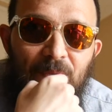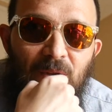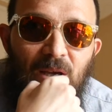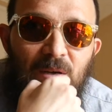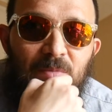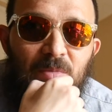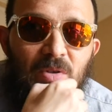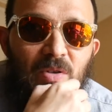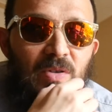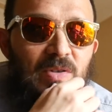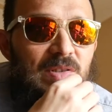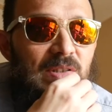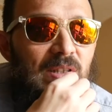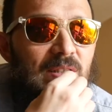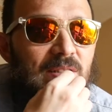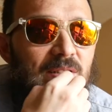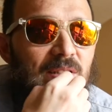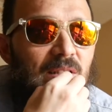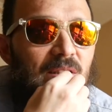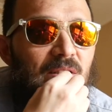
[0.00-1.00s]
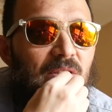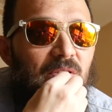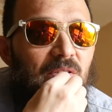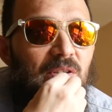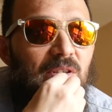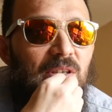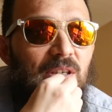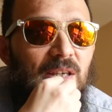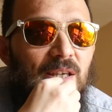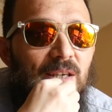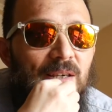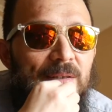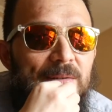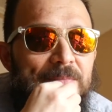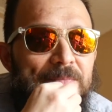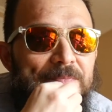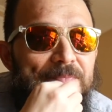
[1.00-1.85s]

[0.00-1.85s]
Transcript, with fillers: armoniosa en el sentido de que